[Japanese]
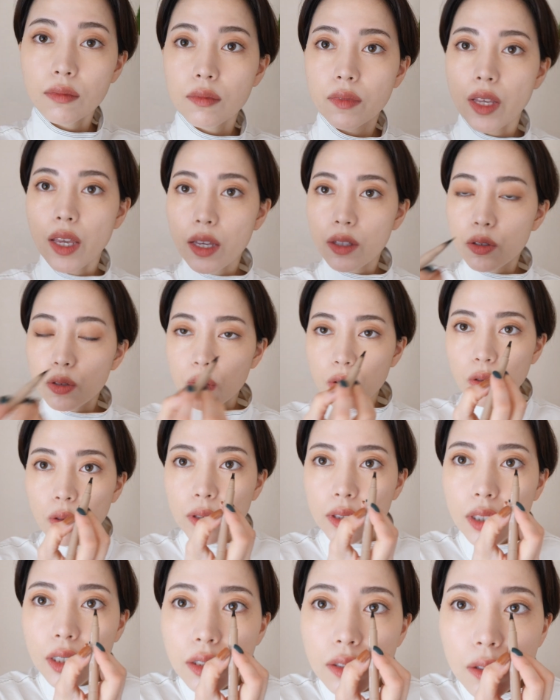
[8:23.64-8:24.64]
でちょっと
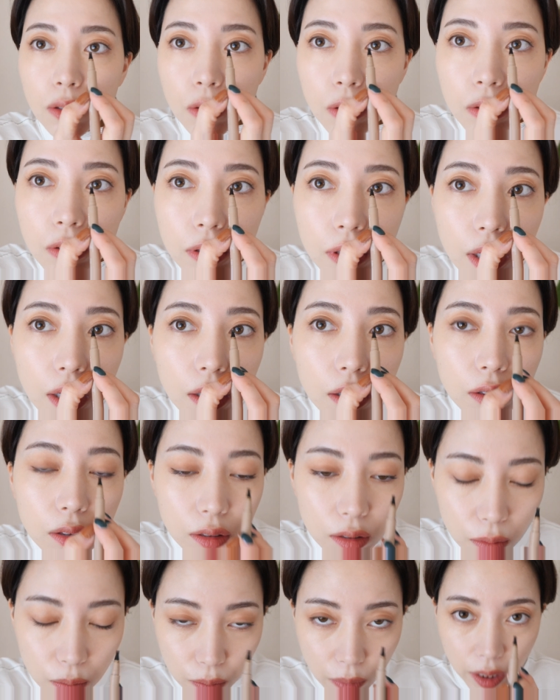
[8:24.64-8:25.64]
私はこのね
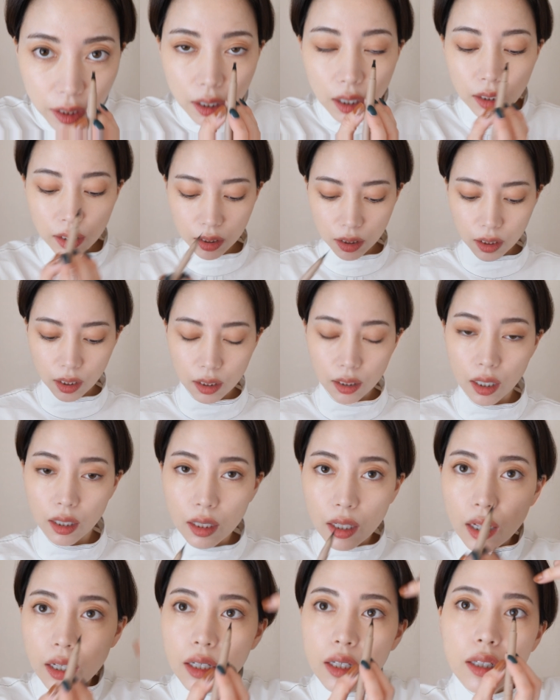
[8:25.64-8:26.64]
目頭だ
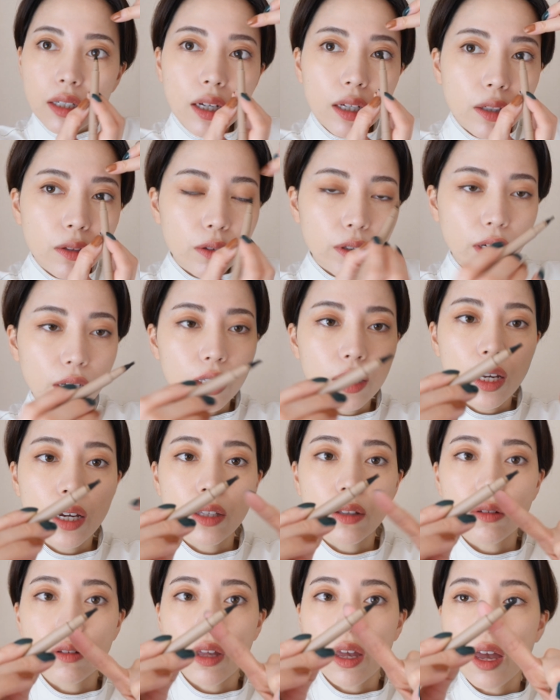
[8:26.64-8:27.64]
けインラインを入れたい
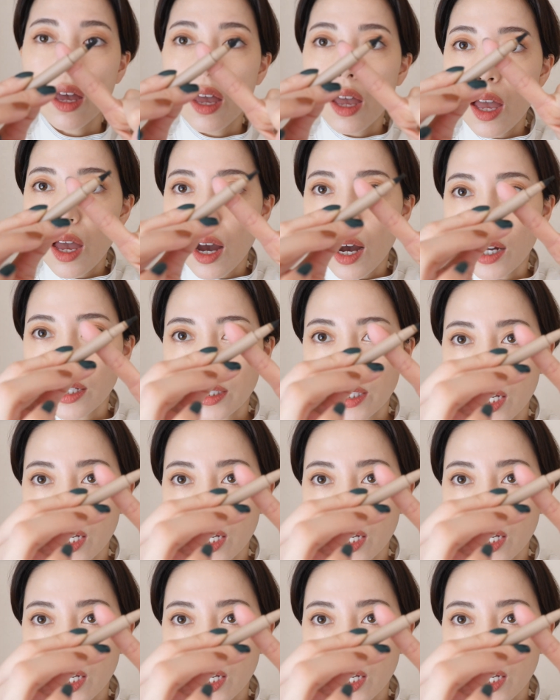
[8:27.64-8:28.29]
ので反